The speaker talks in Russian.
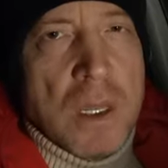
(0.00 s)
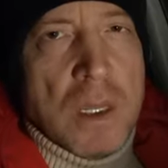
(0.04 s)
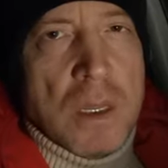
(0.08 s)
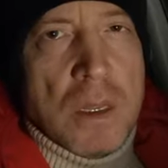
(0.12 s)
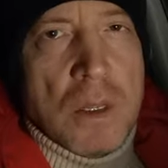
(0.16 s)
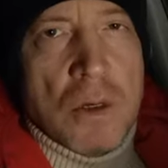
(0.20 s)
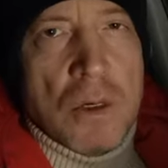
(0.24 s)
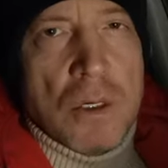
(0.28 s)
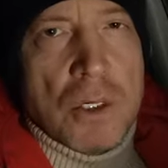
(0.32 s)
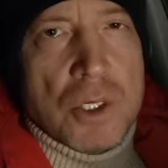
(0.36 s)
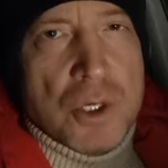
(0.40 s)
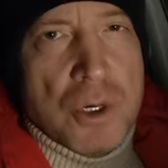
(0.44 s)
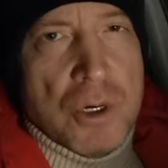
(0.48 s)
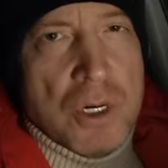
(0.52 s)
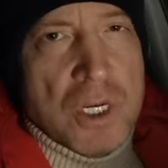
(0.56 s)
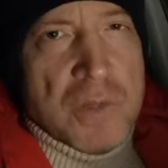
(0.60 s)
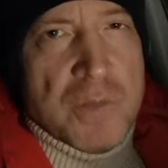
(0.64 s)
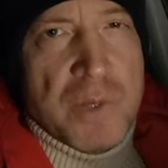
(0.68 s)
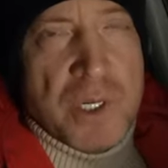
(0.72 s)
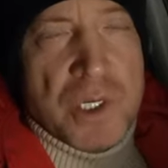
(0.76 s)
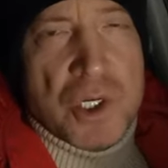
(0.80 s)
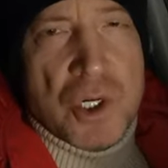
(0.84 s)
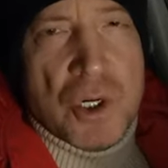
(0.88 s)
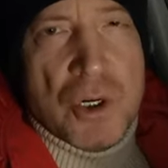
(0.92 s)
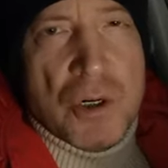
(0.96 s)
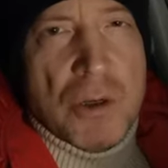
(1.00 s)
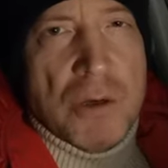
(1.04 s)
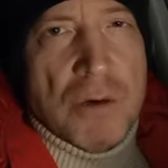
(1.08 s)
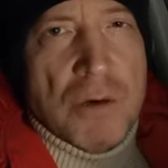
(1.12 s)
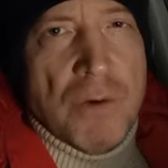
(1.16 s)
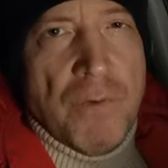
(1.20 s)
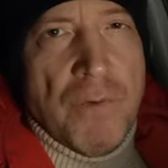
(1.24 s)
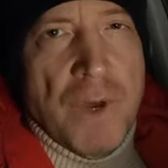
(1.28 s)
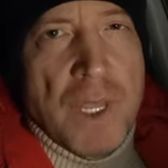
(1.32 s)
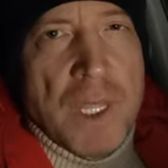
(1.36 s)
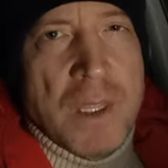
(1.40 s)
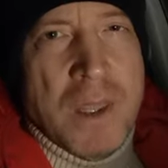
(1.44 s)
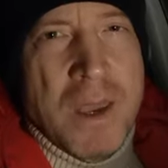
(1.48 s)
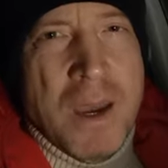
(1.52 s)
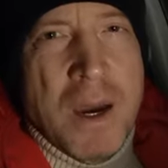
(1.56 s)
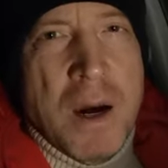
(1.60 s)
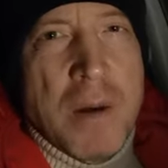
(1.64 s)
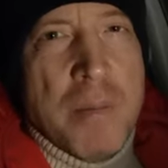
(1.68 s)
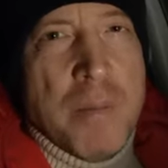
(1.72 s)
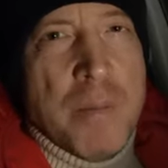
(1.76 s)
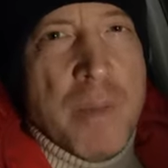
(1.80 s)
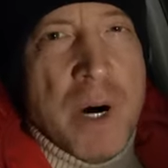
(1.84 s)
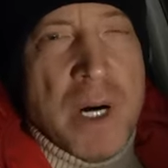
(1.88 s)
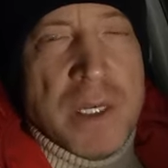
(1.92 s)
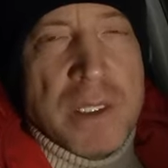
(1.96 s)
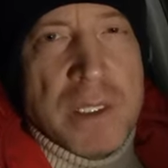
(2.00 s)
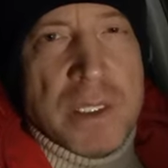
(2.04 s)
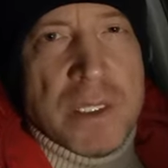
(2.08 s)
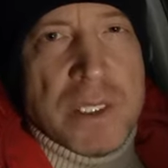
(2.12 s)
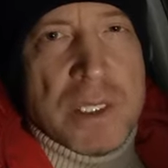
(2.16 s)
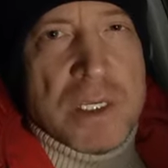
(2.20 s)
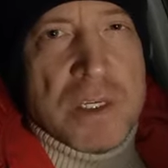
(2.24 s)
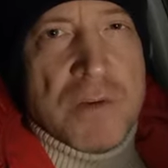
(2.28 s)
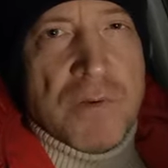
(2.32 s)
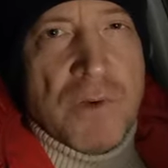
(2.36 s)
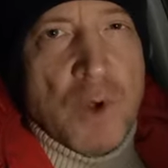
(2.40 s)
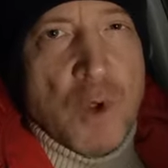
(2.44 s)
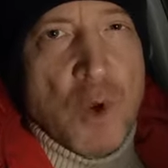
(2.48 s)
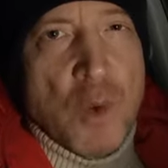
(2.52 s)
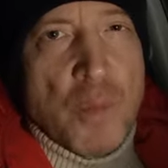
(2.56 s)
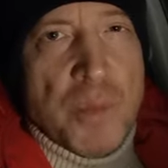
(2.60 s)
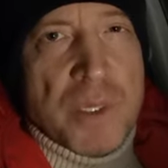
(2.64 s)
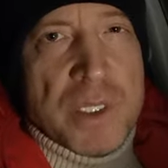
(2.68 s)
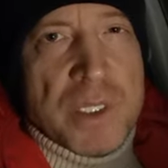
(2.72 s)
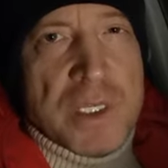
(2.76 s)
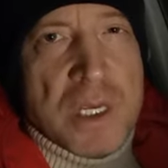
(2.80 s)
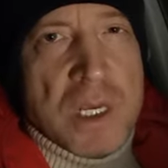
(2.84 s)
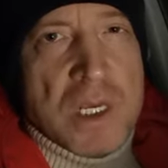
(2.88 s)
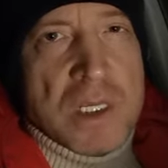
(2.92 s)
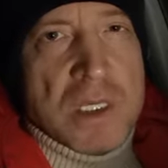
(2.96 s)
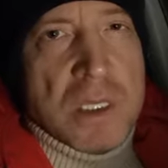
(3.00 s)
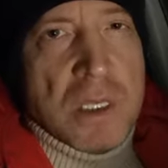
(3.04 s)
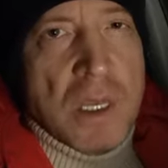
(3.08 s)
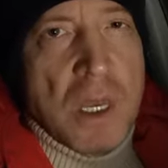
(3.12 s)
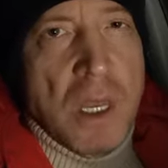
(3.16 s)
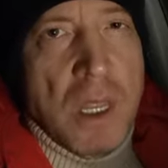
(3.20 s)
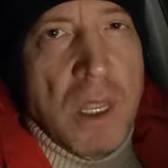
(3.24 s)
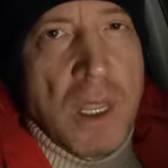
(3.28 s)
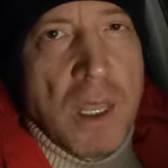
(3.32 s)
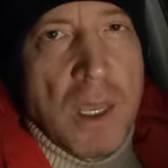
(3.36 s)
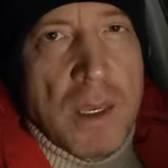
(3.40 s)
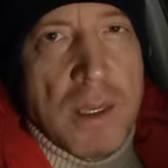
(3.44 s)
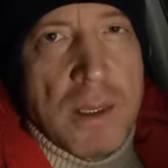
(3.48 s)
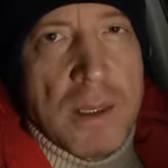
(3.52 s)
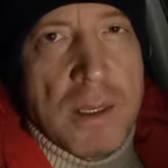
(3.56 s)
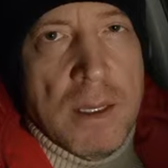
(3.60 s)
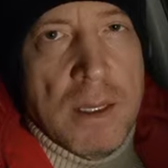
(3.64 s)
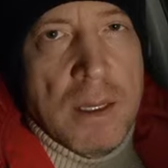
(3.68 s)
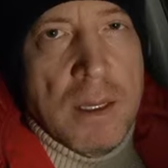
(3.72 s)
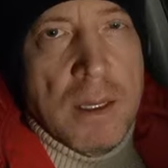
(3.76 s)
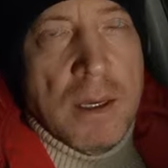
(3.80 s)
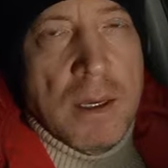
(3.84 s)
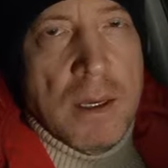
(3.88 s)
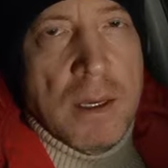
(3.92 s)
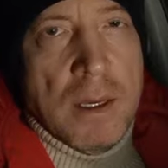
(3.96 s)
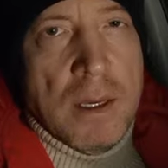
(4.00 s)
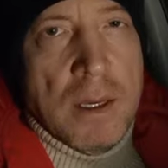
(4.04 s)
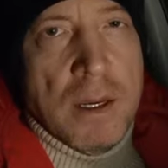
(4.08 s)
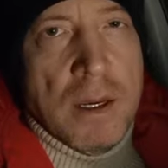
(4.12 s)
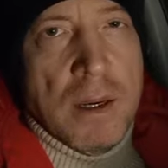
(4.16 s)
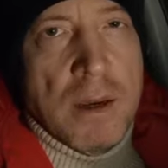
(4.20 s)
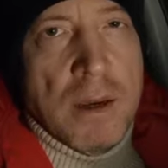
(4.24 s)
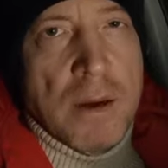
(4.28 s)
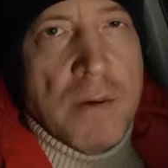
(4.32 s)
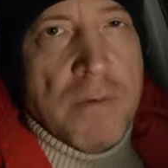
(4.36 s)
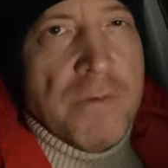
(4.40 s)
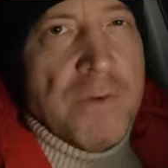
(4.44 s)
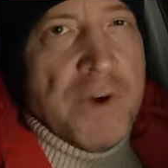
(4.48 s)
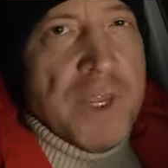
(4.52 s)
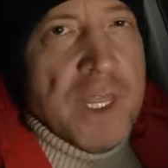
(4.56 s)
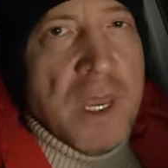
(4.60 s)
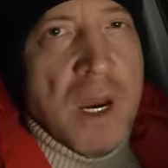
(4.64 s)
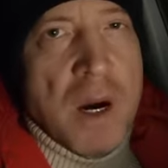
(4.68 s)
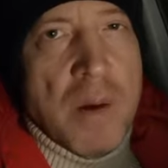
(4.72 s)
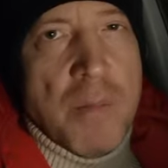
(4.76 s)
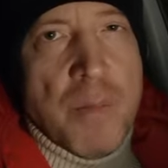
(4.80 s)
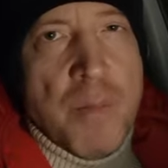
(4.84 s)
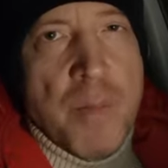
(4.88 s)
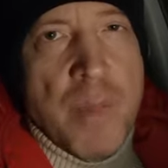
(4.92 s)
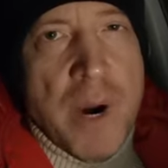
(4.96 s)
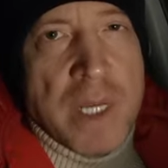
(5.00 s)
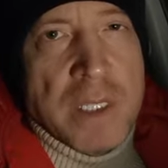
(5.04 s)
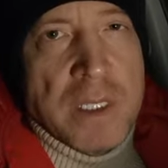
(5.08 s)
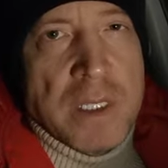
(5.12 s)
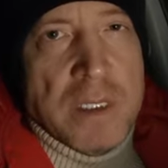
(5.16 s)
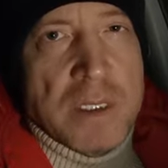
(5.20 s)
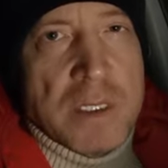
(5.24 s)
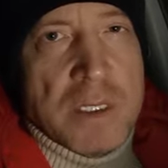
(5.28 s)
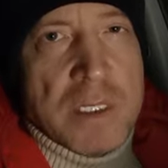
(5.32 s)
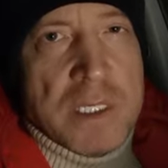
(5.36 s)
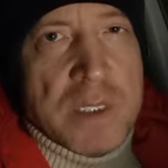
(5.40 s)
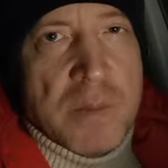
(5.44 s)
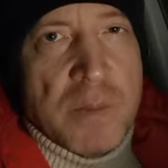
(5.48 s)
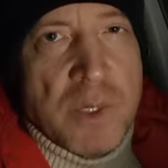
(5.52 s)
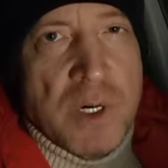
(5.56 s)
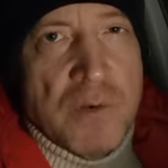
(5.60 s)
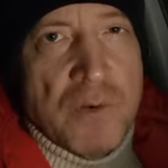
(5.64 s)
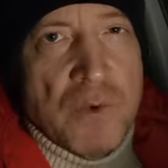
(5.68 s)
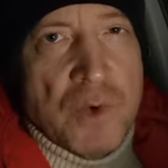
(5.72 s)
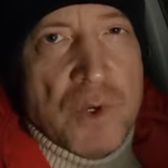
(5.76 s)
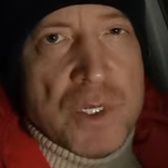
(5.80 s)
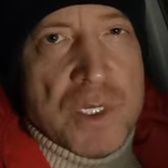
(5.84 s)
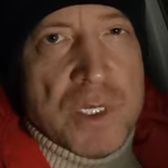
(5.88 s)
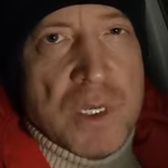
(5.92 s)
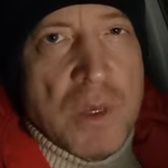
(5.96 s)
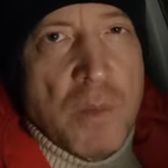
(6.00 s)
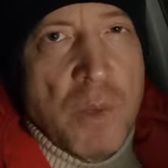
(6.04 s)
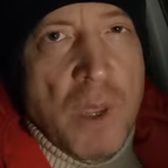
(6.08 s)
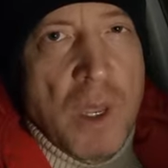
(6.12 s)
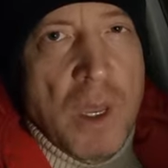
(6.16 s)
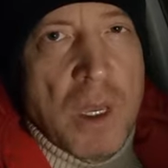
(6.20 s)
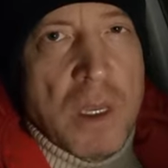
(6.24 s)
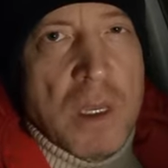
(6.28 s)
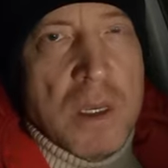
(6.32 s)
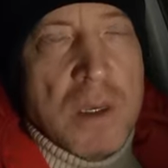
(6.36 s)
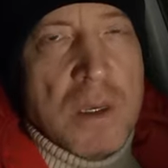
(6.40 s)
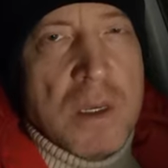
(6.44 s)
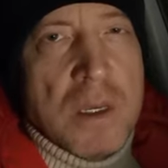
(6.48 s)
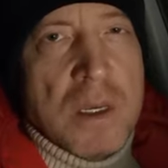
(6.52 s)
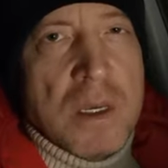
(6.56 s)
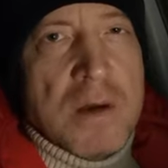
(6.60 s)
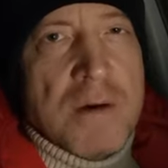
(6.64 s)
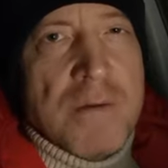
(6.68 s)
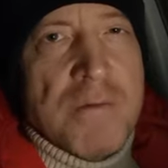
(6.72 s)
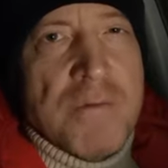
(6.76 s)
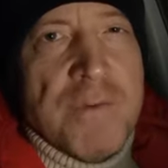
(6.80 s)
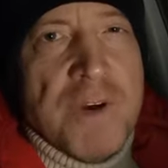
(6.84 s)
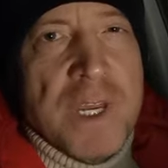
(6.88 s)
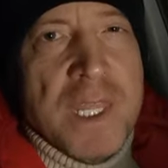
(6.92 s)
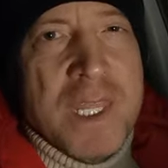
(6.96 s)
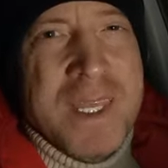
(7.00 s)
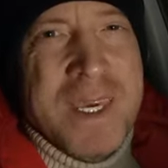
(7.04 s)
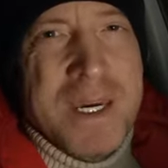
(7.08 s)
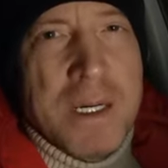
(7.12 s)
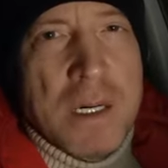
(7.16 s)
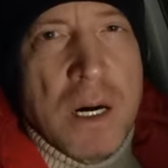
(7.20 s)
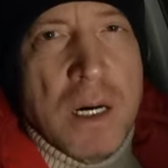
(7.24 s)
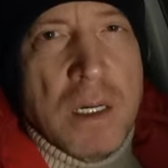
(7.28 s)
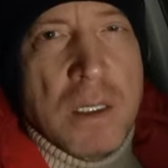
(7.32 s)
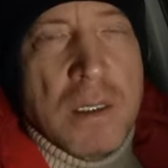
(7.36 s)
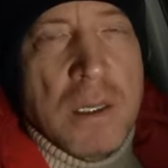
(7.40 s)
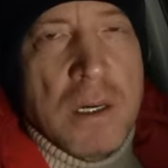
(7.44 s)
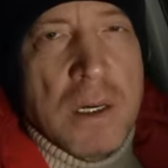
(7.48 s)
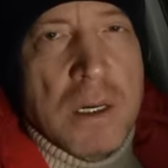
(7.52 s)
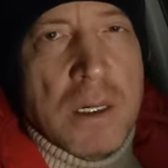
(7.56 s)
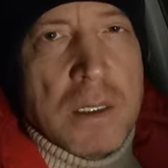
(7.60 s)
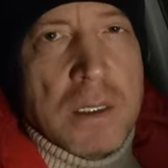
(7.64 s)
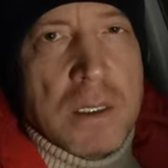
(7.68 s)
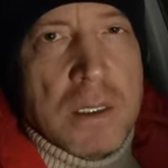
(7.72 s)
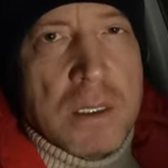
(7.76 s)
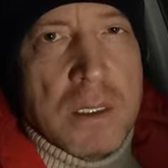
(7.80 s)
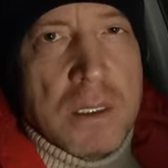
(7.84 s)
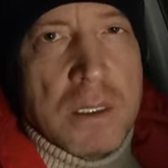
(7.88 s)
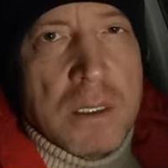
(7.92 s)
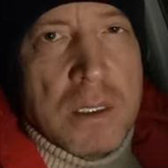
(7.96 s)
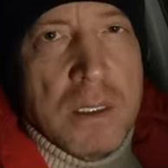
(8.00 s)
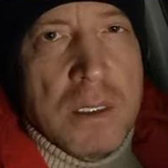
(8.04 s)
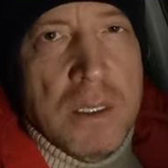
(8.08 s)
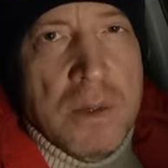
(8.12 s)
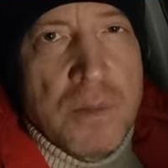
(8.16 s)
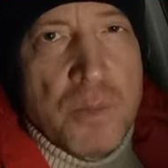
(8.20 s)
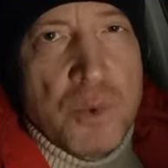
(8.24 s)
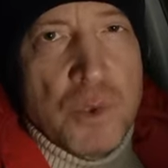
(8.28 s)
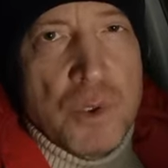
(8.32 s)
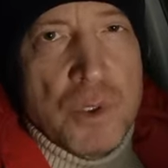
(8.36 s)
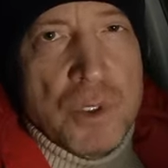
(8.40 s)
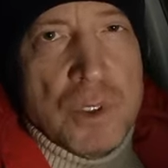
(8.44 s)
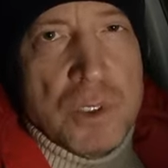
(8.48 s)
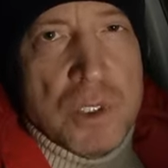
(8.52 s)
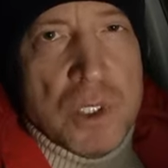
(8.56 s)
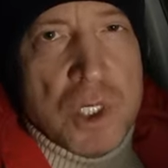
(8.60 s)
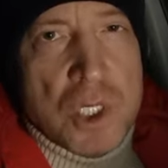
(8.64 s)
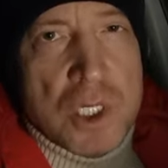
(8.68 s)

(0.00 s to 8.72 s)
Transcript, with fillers: Но еще раз подчеркиваю, вы не обманете свое подсознание. Вы не обманете самого себя. Вы никогда не будете